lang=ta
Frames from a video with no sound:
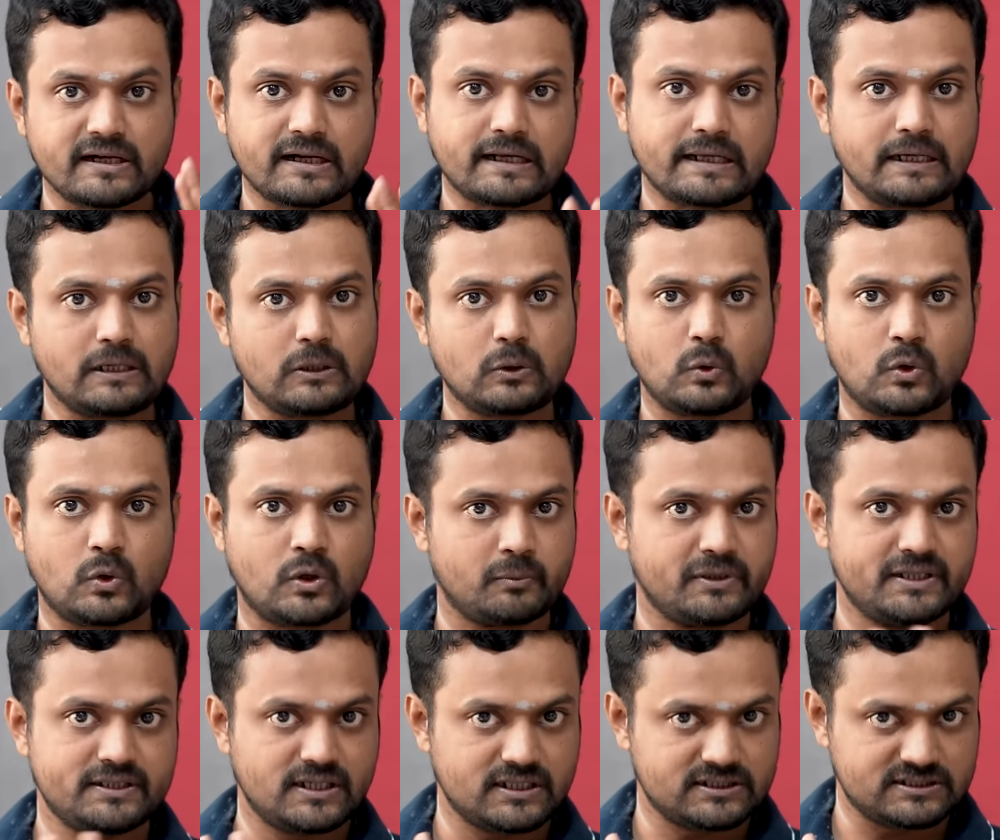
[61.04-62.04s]
இயற்கையான குணம்
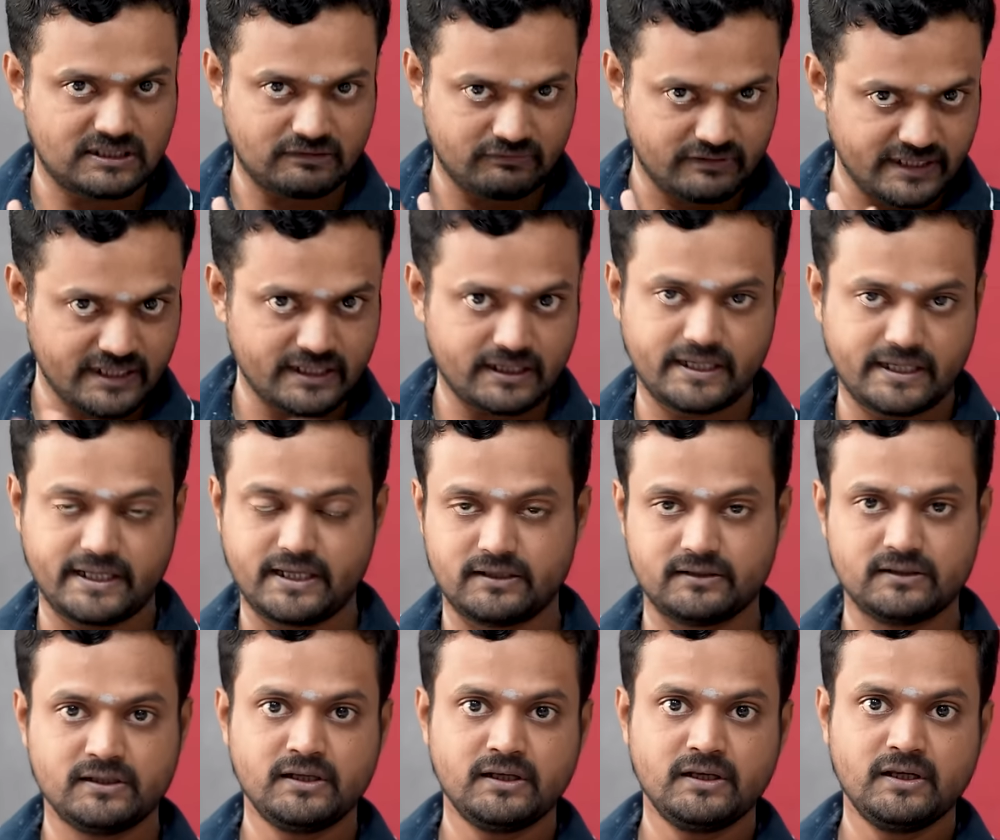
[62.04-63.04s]
இதில் தவறே கிடையாது
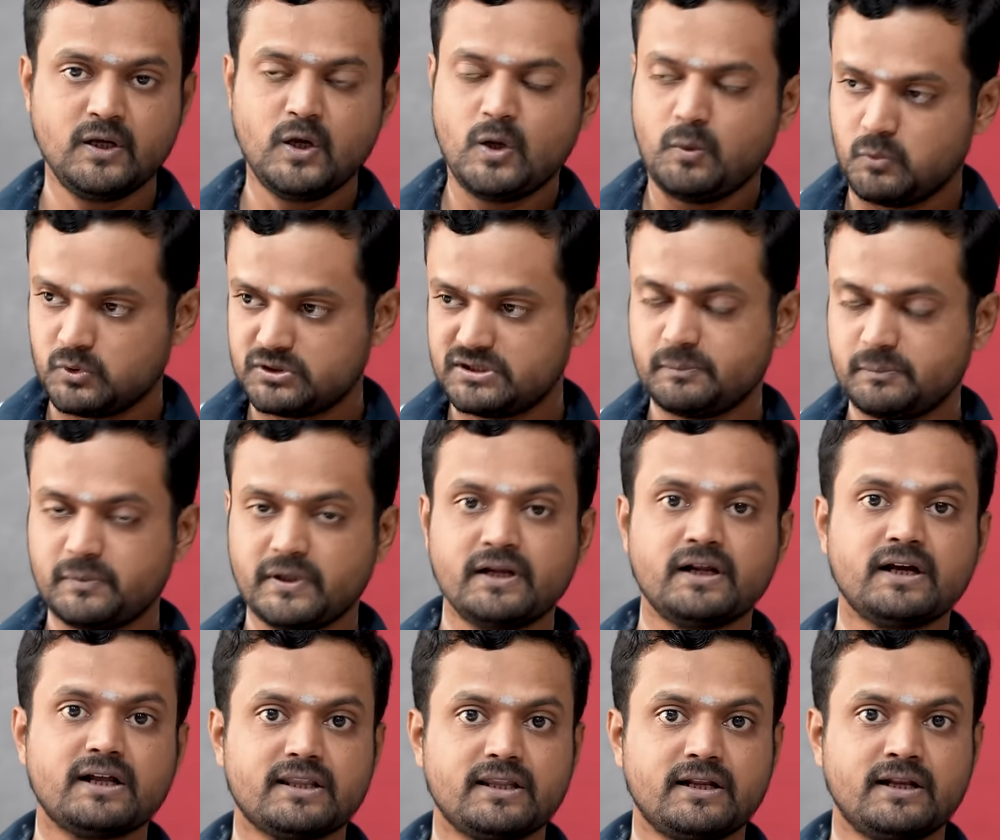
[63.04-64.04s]
முக்தி
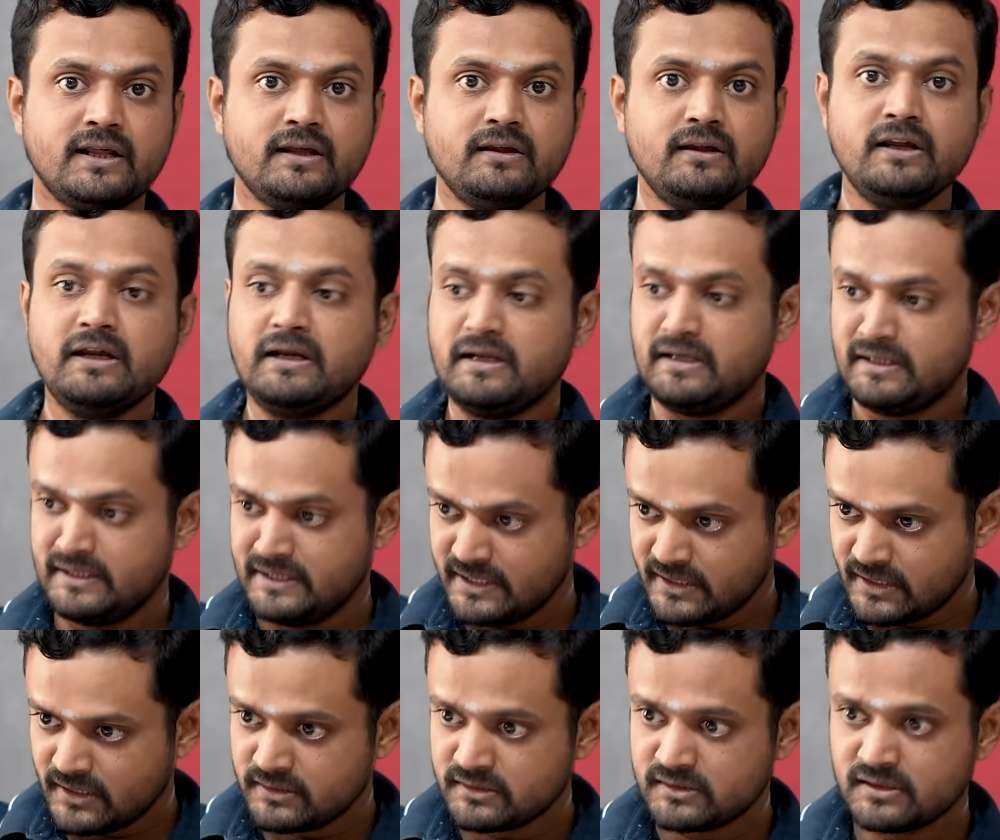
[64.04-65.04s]
பேருங்கிறது என்ன
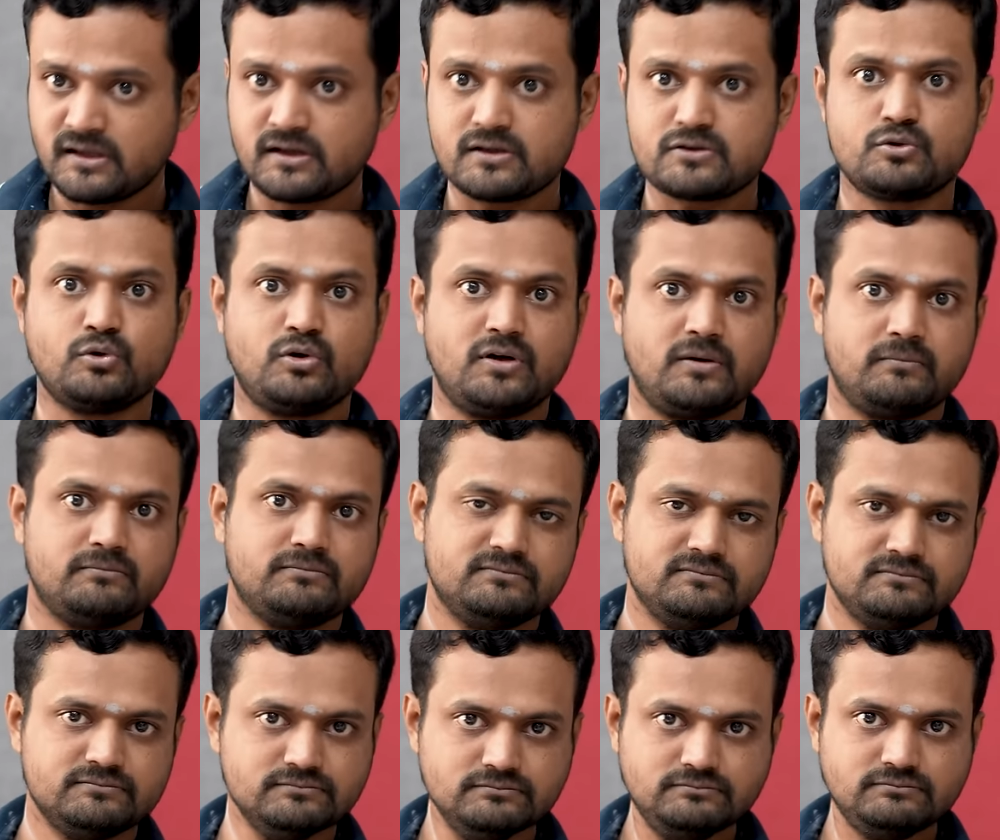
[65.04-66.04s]
நிரந்தர சுகம்
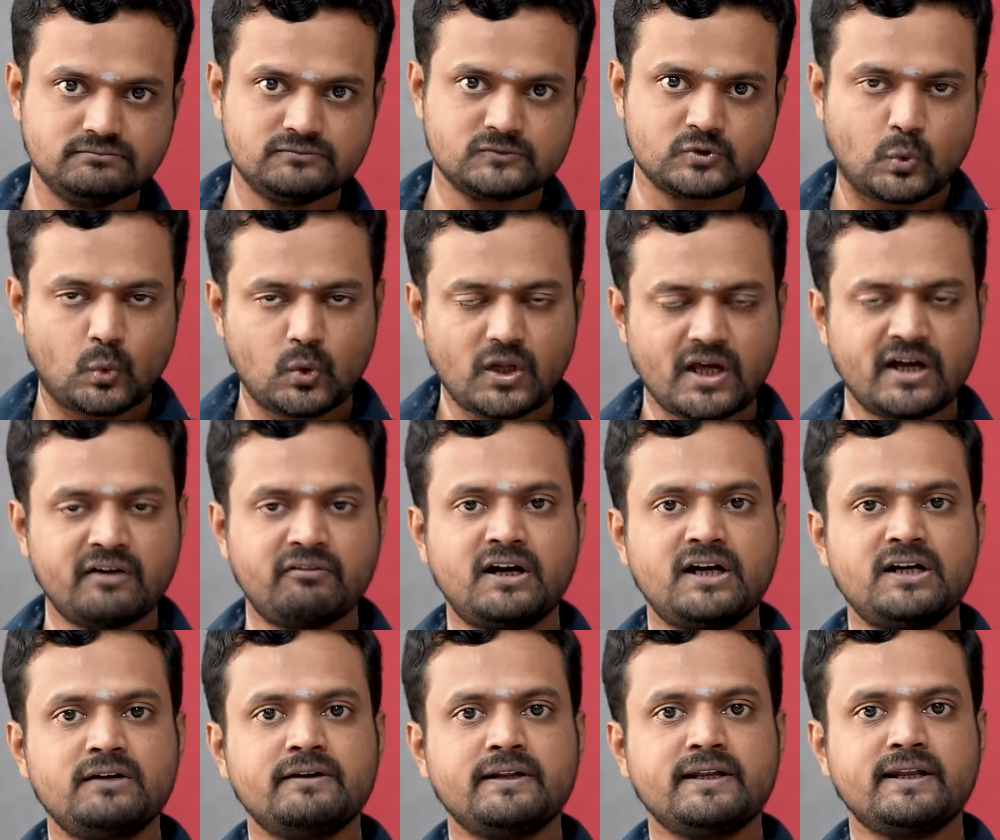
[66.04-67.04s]
உலக
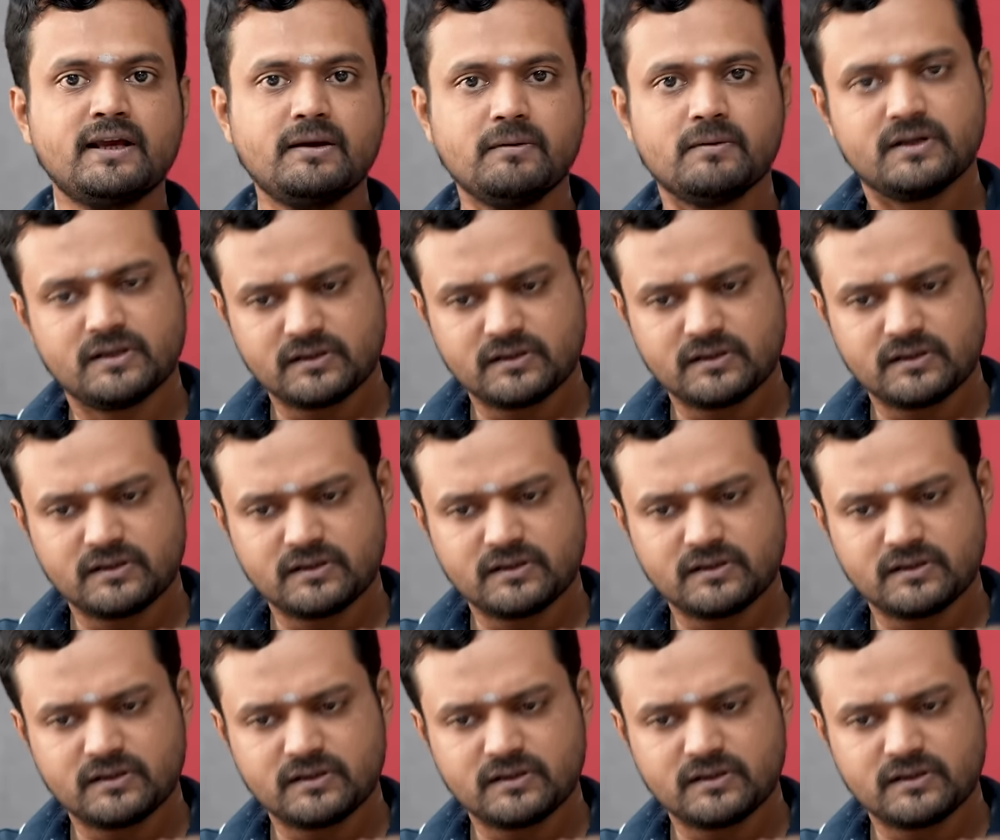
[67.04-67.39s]
வாழ்வு என்ன